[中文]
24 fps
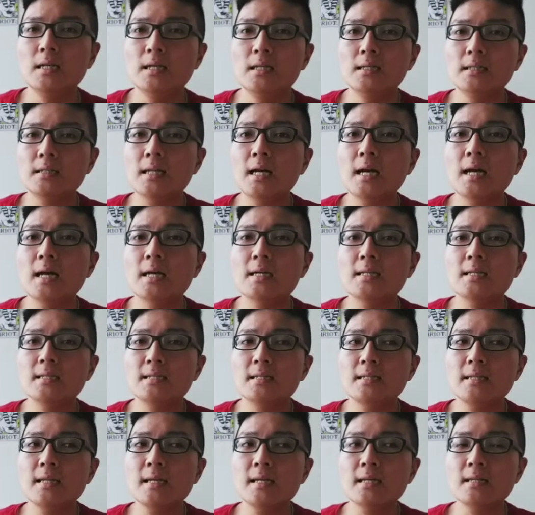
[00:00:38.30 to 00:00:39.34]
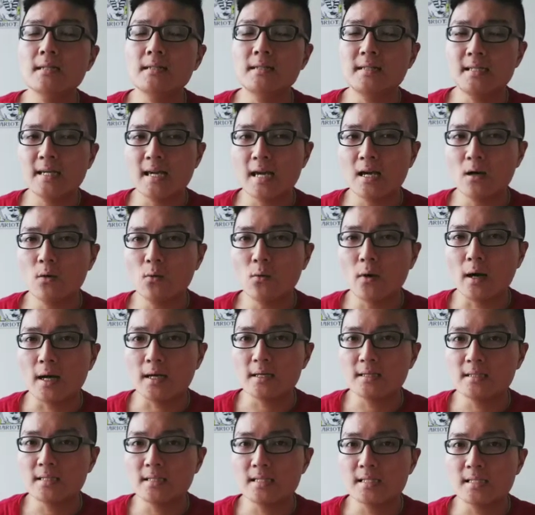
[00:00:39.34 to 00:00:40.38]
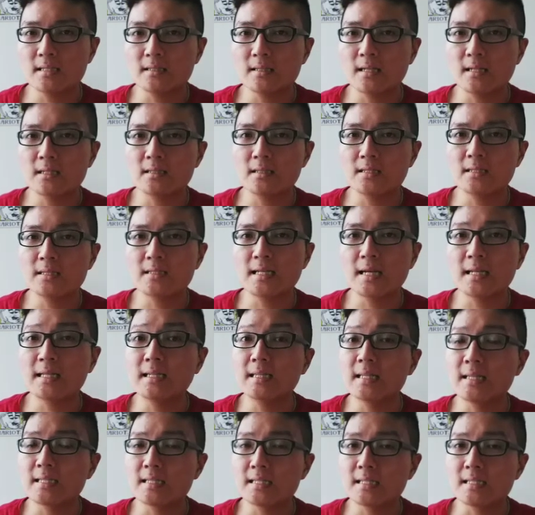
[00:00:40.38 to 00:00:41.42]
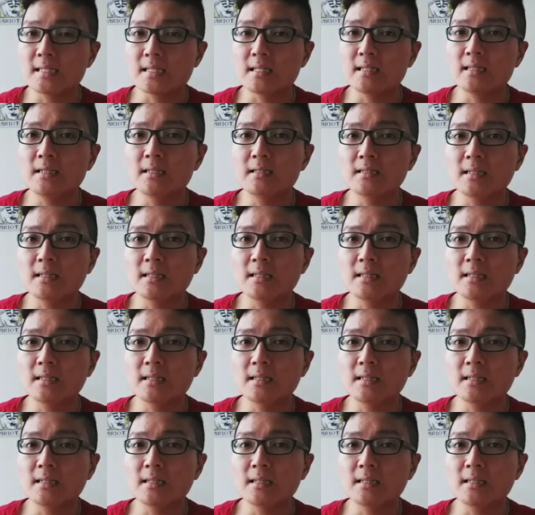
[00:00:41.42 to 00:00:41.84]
那那个天王星呢是在逆行，